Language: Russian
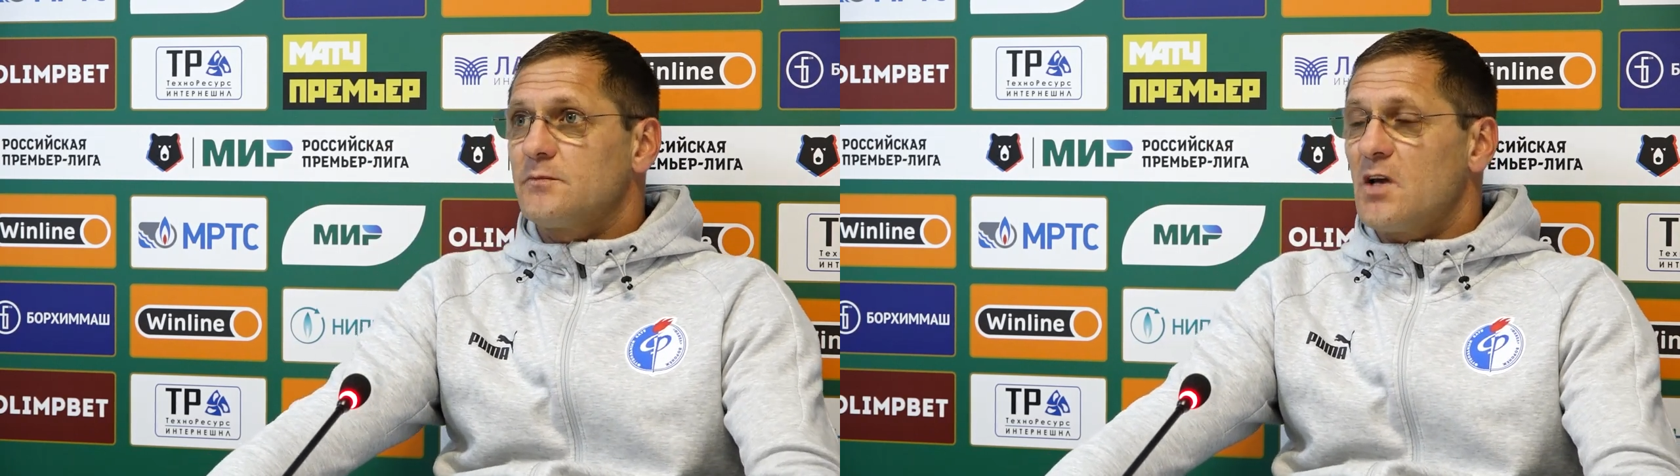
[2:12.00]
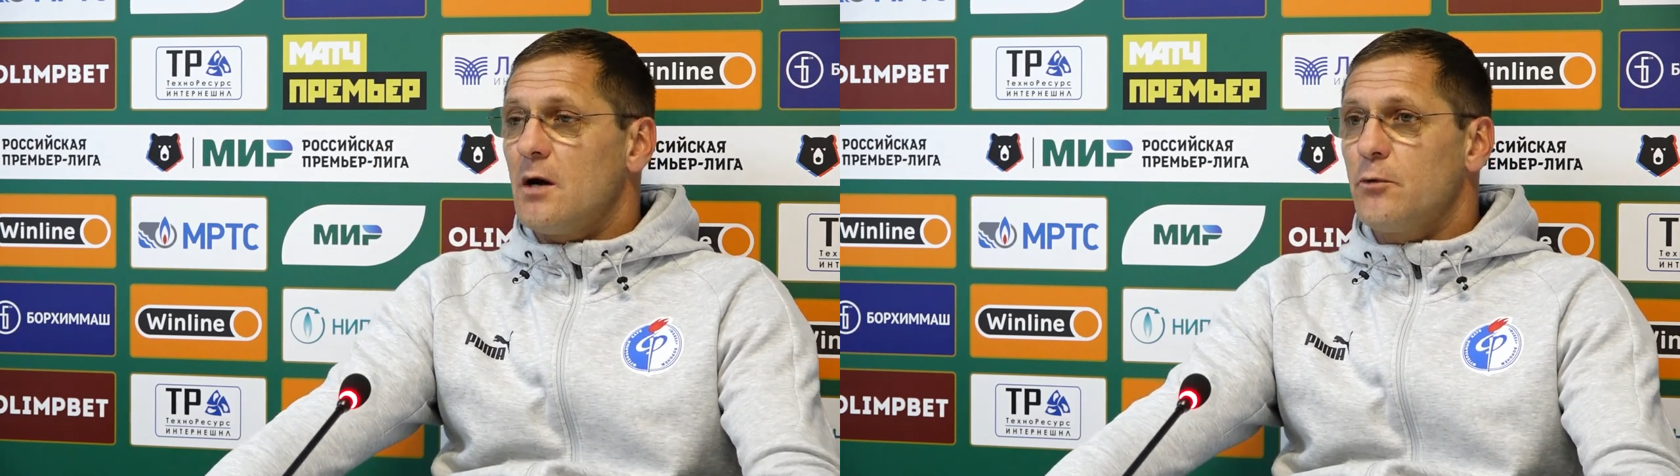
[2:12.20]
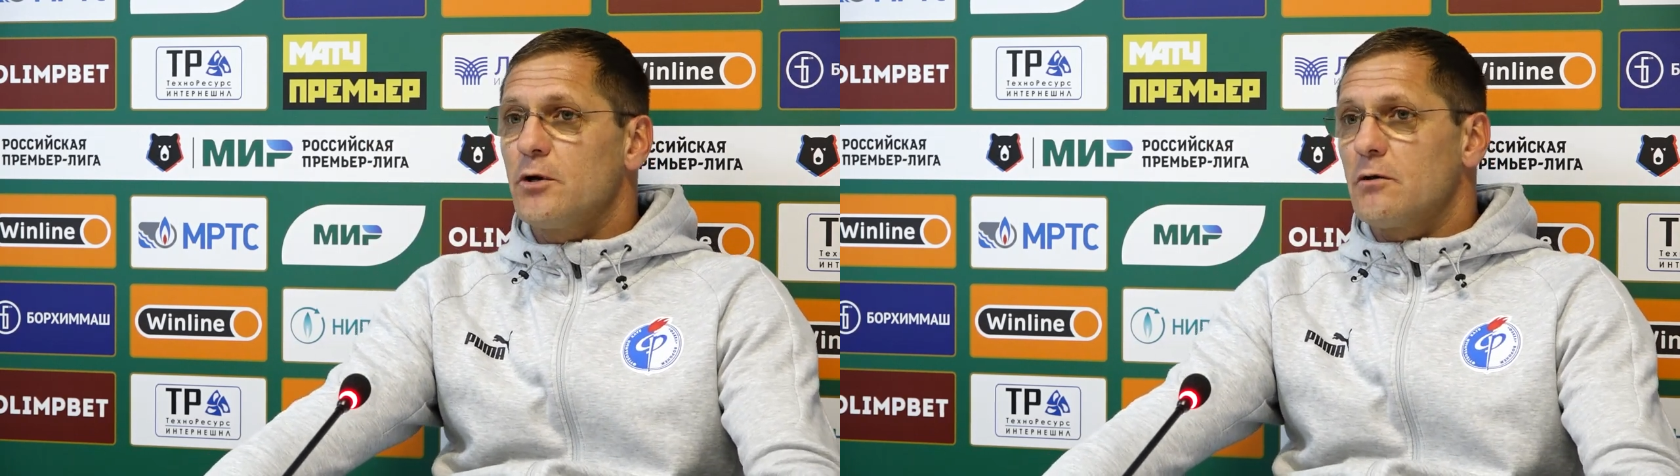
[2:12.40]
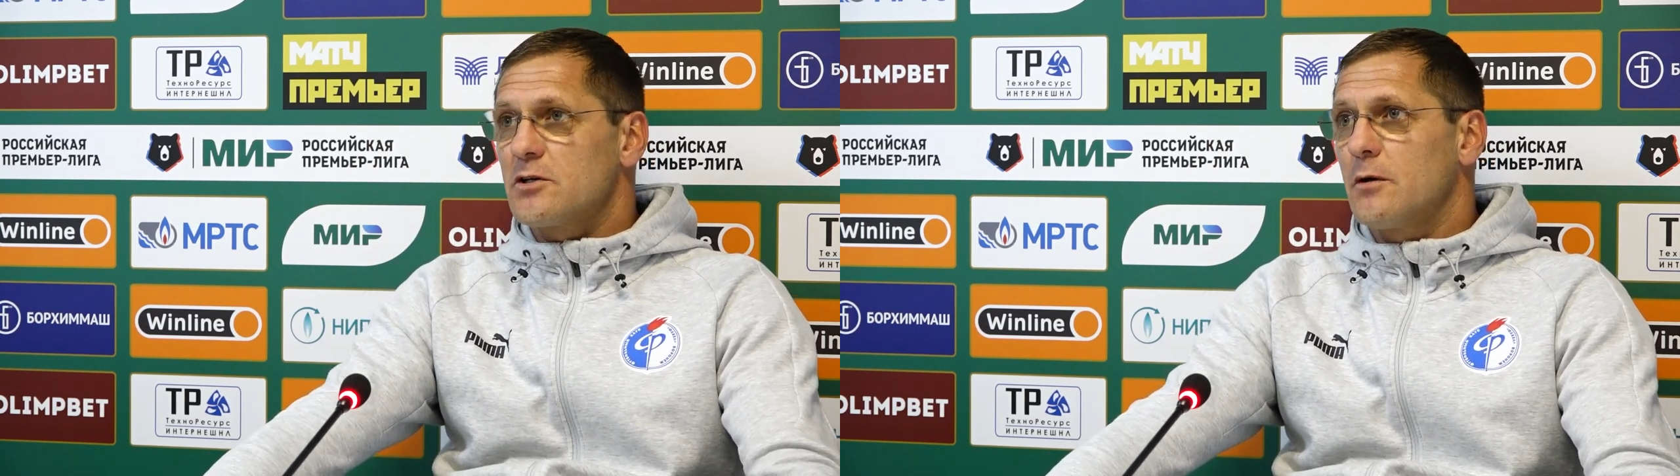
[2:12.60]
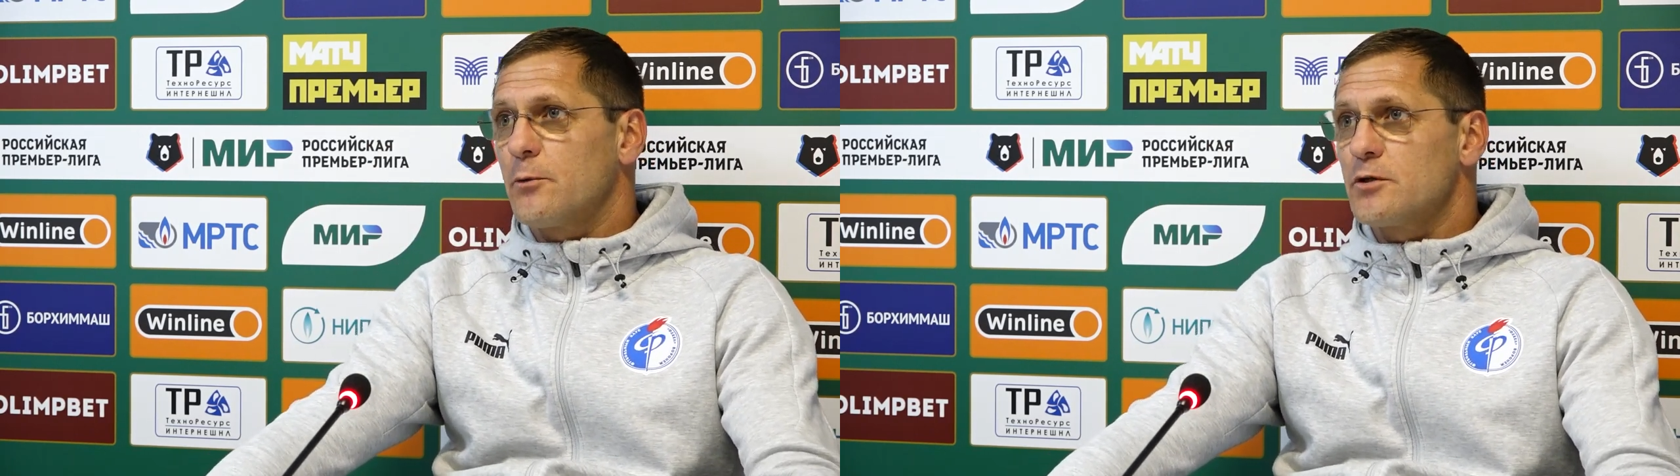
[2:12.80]
я понял
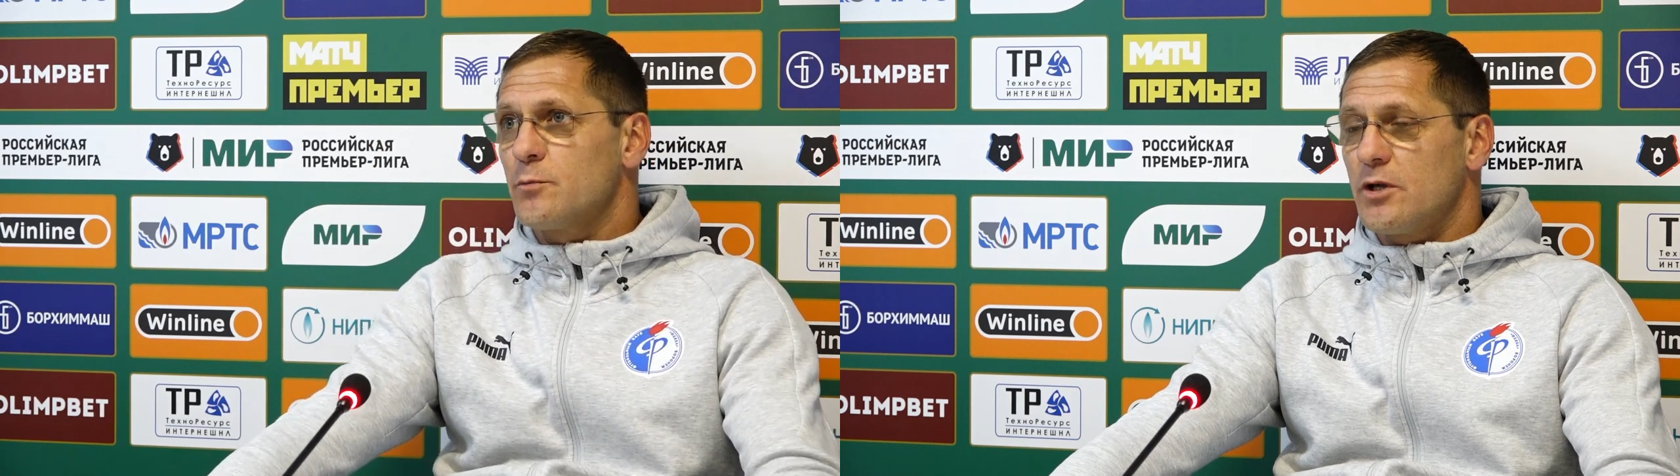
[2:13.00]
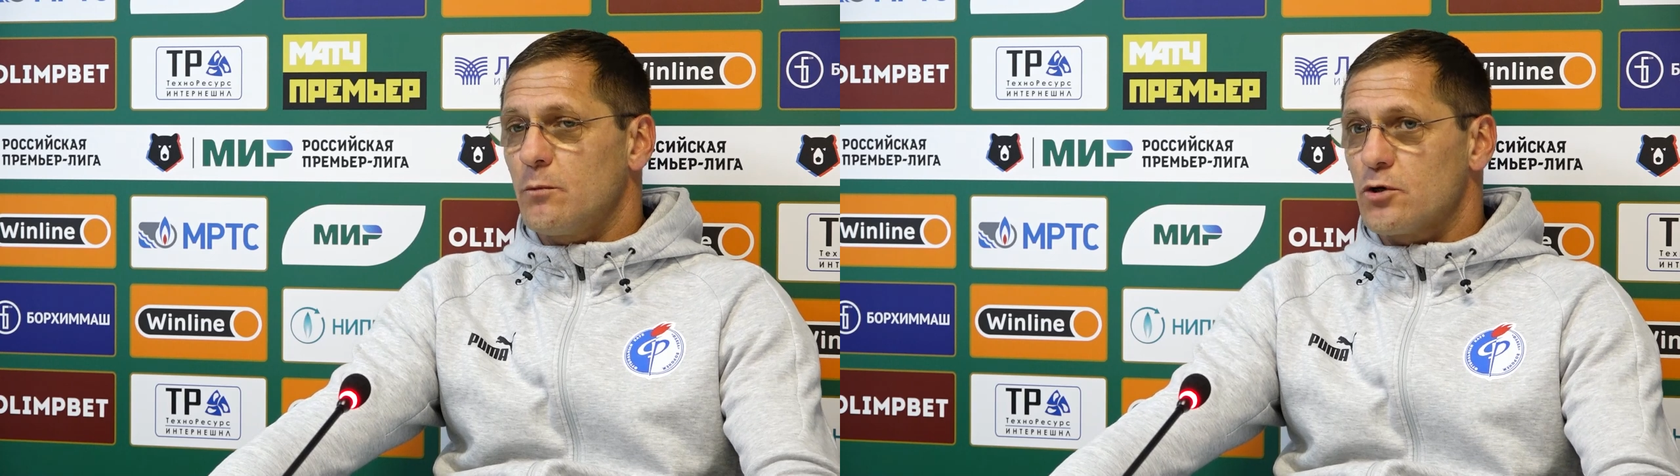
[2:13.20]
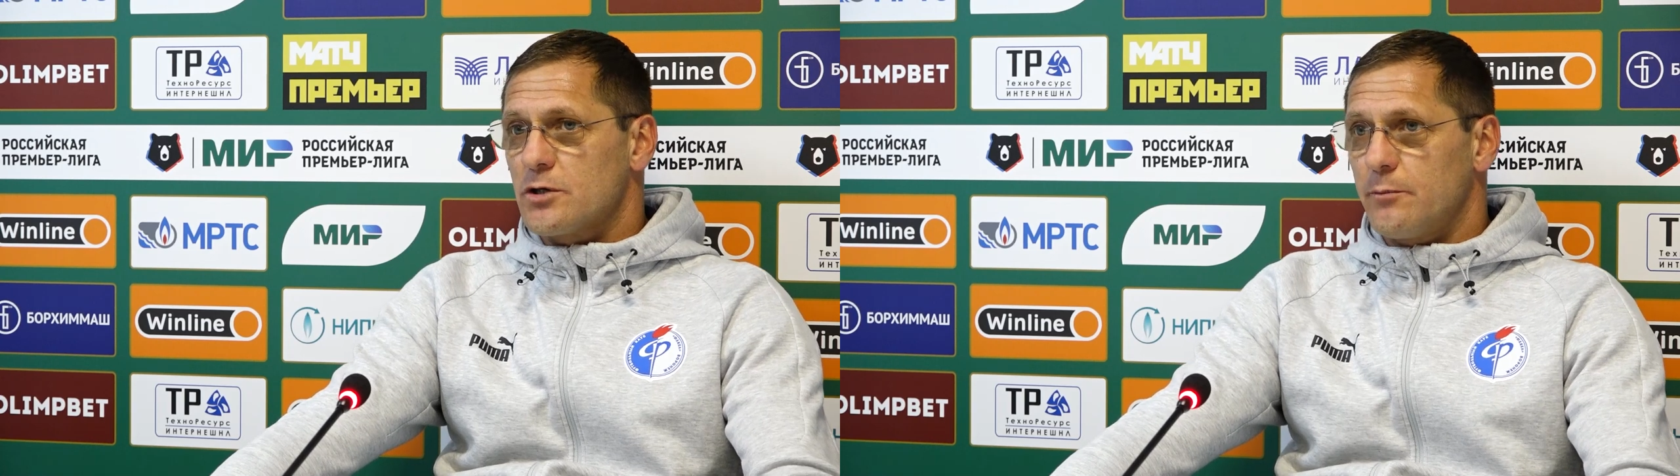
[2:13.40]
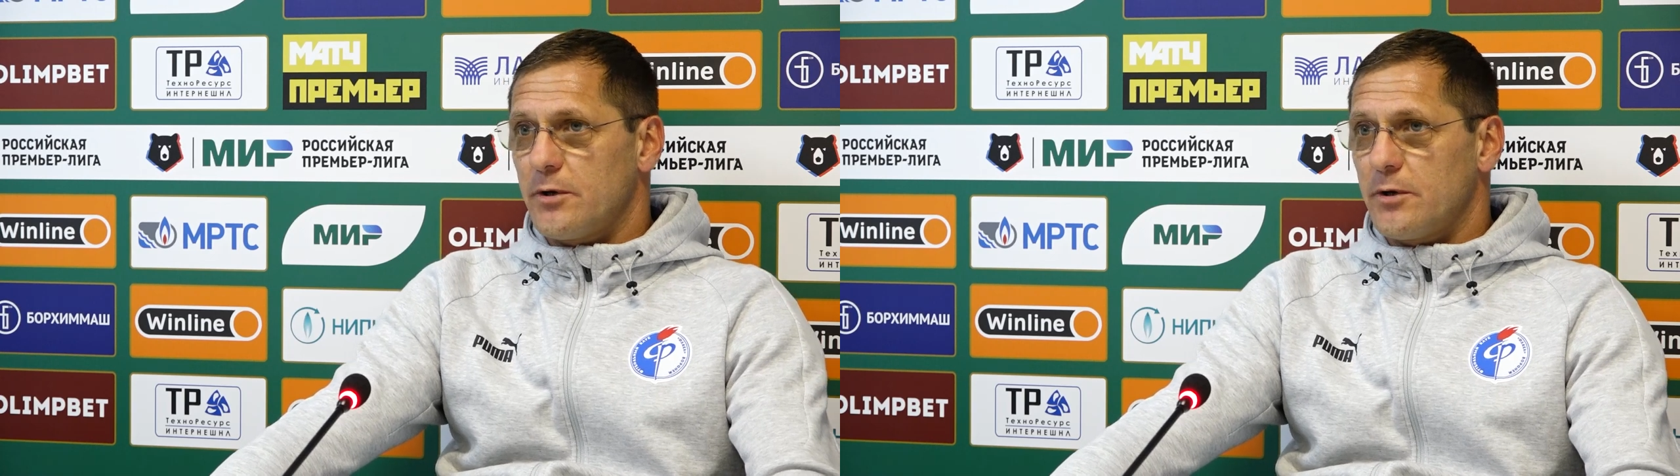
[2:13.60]
ваш вопрос. Мы немножко